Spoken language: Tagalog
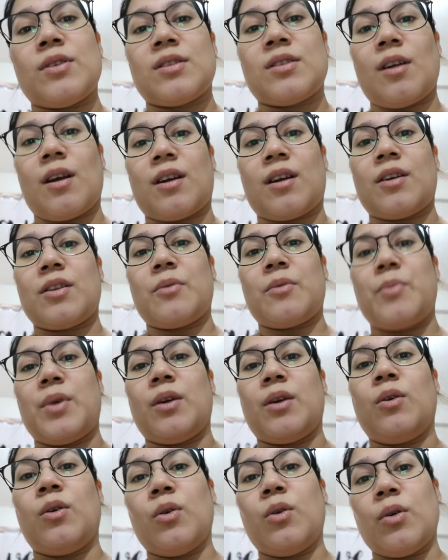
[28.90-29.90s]
is not gonna
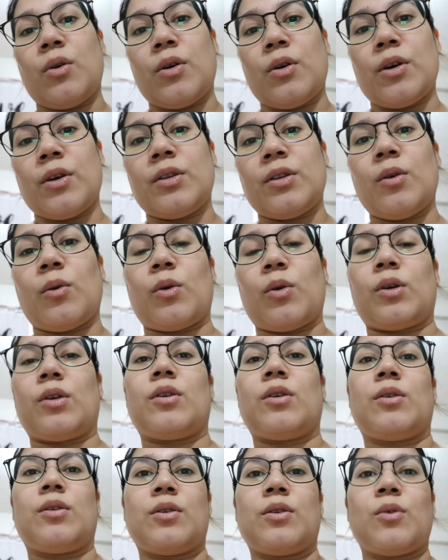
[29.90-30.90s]
be good
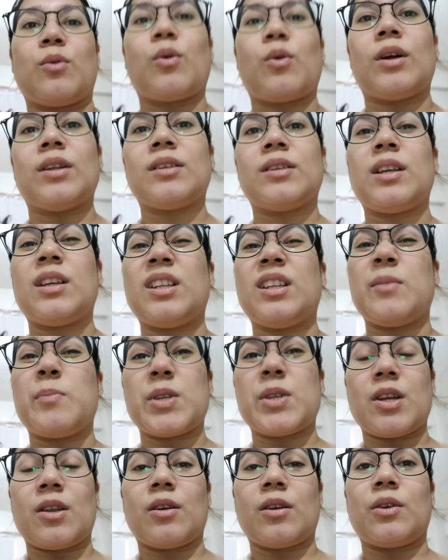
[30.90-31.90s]
or yung quality hindi
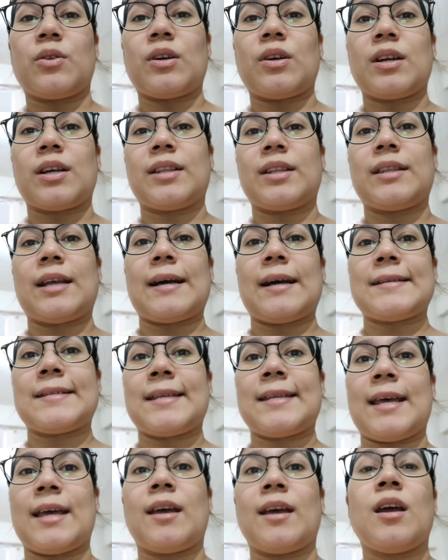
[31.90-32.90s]
masyadong nakaganda
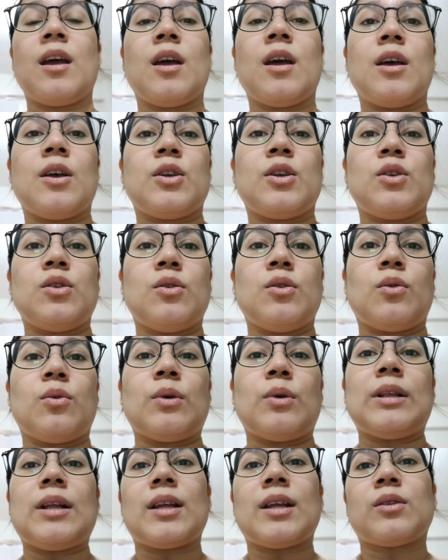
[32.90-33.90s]
kasi, you know,
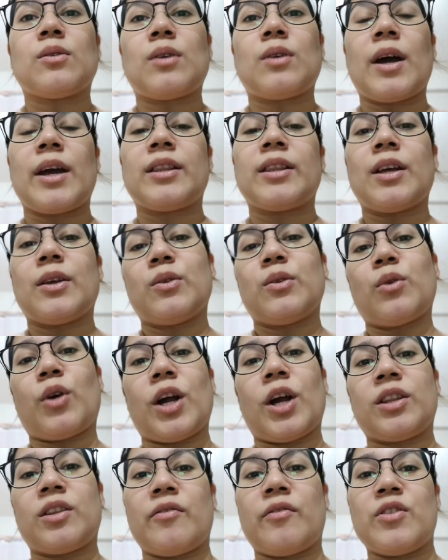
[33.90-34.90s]
wala tong kahit anong
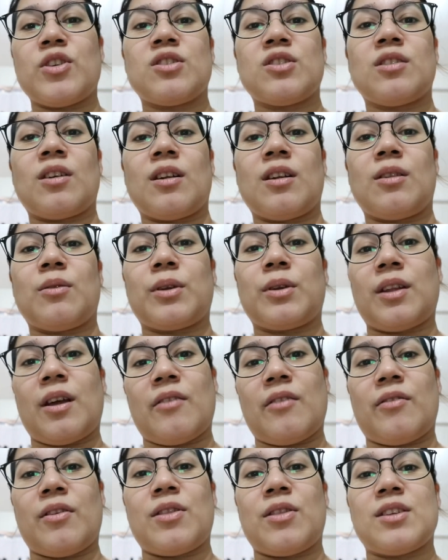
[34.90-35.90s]
artificial,
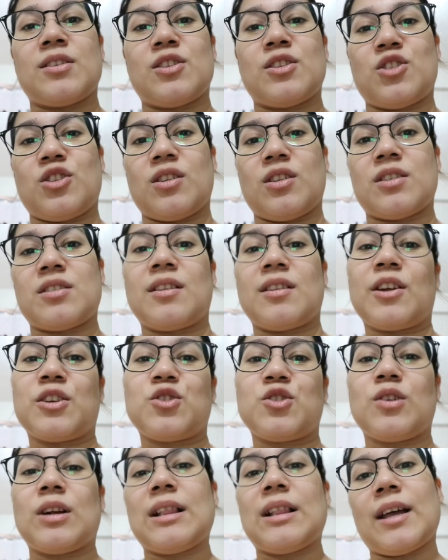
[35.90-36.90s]
whatever. This is just
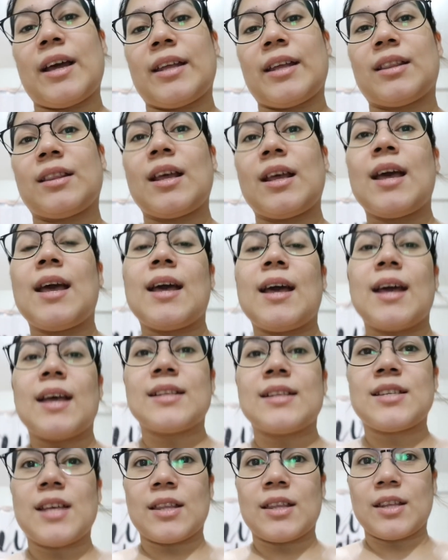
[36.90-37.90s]
natural light,
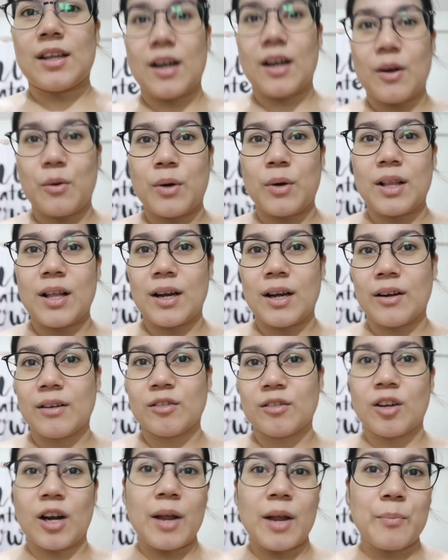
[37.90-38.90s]
etc.
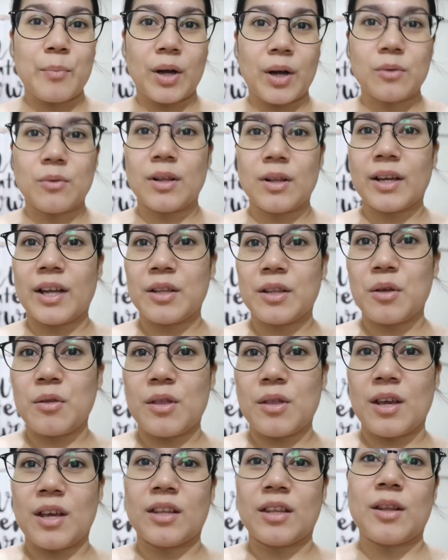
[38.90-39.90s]
Walang tripod, walang
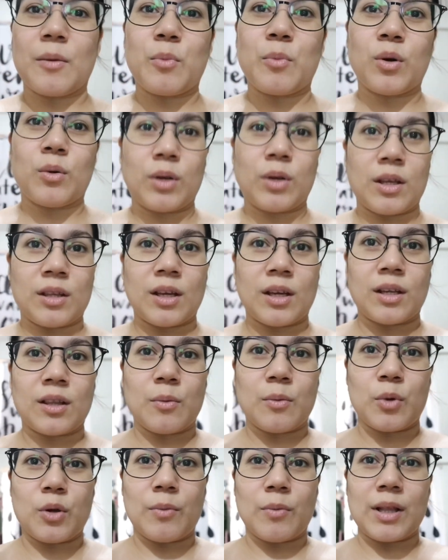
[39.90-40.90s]
anything. Kita mo, kitang
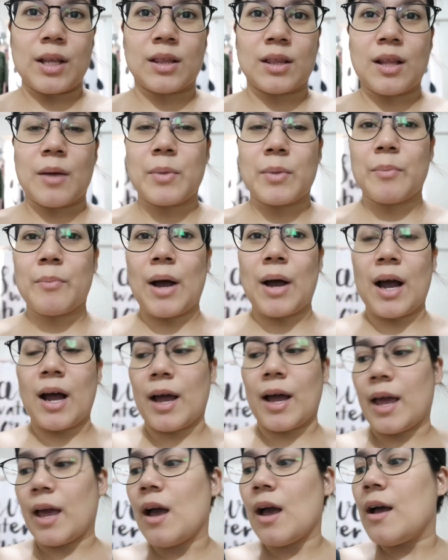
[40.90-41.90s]
kita mo yung maliit namin
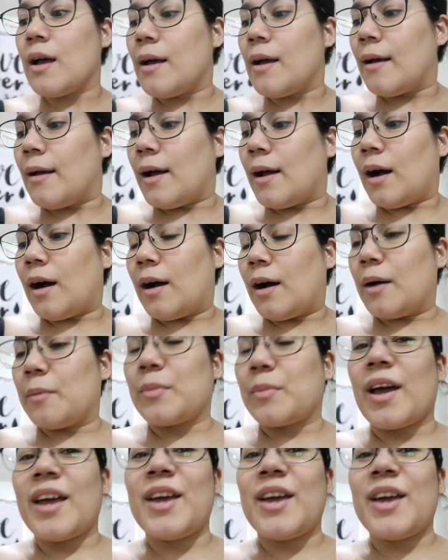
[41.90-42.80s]
bahay. Um,